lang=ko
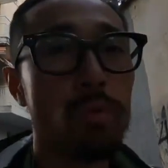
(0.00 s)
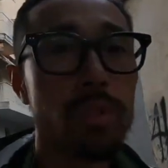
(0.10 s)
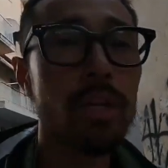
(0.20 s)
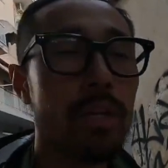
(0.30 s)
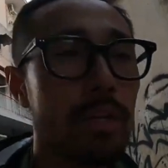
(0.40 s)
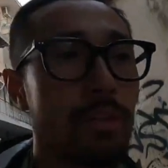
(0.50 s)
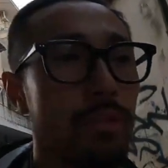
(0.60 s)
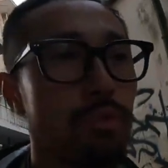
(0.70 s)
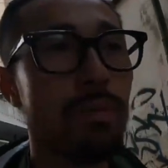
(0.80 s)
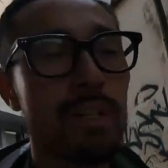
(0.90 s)
호스텔
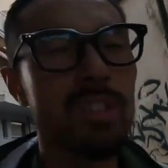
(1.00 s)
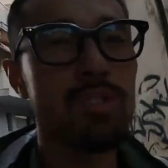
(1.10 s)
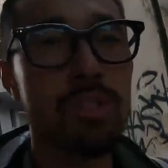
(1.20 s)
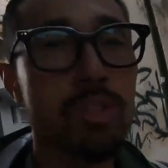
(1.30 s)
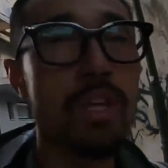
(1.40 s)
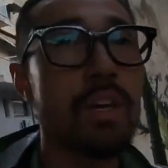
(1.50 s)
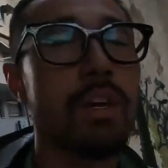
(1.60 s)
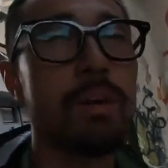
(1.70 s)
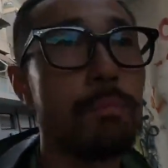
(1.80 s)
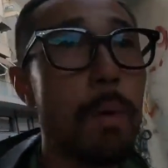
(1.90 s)
그 주방에서
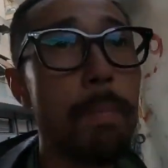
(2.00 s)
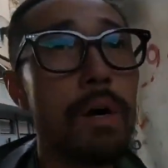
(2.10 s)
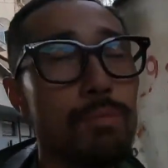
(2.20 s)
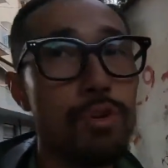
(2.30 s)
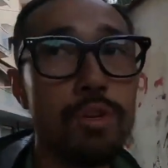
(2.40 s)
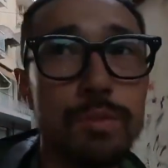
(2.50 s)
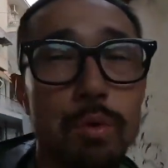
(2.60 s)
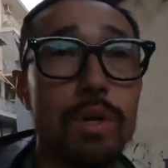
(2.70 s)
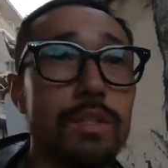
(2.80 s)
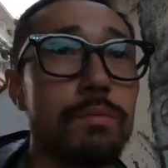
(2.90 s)
쉬는데 몇 방울 물렸는지
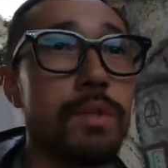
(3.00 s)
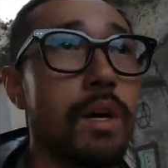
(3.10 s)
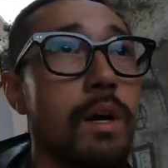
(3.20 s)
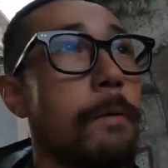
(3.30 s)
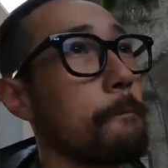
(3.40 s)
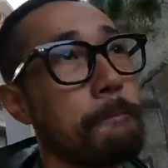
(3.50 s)
모르겠습니다